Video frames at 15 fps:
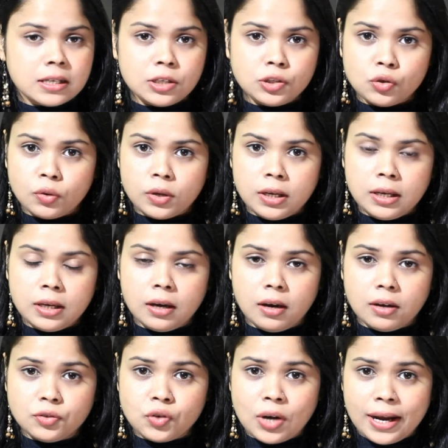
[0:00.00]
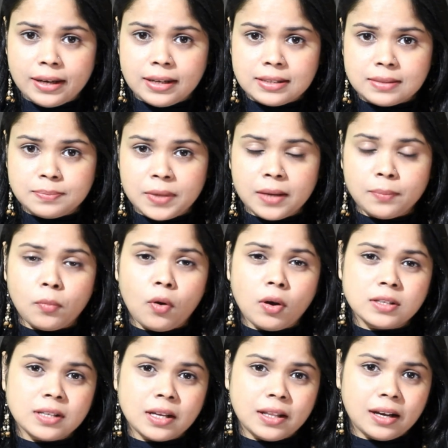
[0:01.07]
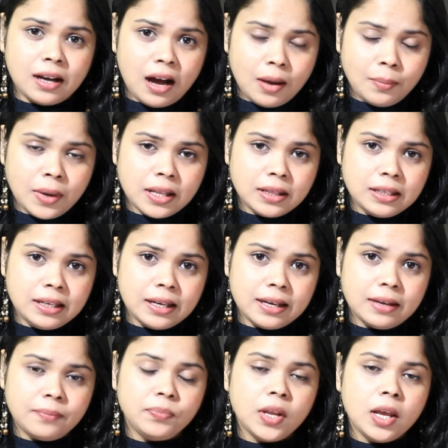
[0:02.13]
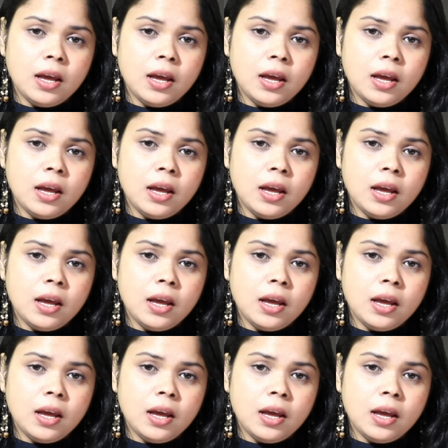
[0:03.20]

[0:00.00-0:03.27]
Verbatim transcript: की जो कि ड्राइनेस में बहुत ज़्यादा काम आती हैं